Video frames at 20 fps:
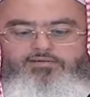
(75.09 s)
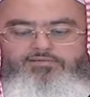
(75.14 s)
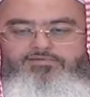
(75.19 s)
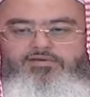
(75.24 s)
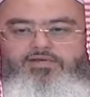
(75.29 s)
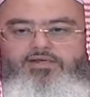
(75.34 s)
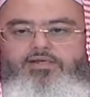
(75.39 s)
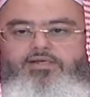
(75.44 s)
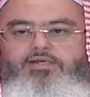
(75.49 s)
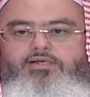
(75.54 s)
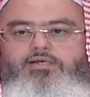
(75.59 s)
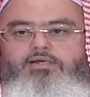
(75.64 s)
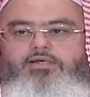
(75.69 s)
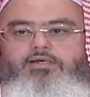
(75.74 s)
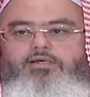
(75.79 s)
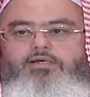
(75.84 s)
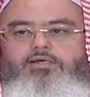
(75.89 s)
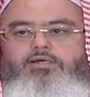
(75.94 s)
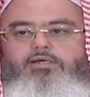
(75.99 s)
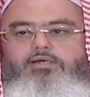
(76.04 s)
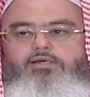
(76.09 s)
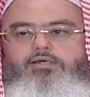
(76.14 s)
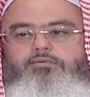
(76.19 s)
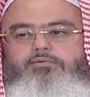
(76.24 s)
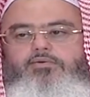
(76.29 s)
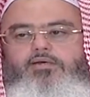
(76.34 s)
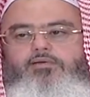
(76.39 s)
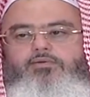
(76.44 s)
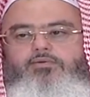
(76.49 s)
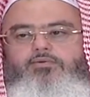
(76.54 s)
فإن الله
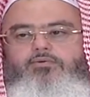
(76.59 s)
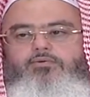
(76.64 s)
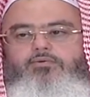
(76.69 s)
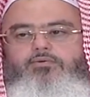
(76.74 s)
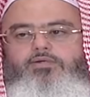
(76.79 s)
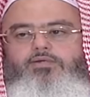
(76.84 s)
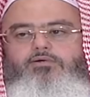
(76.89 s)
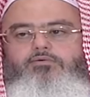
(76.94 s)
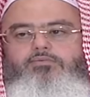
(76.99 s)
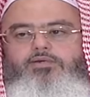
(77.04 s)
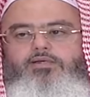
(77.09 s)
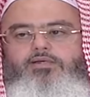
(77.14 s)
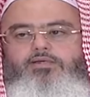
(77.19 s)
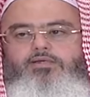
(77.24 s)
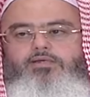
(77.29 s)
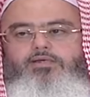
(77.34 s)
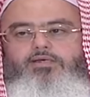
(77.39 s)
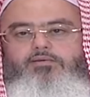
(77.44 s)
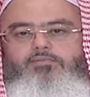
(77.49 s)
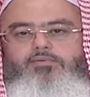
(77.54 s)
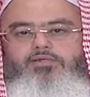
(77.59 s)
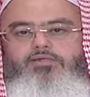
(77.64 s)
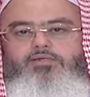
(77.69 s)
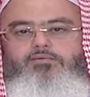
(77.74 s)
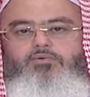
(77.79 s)
يبعثه يوم القيامة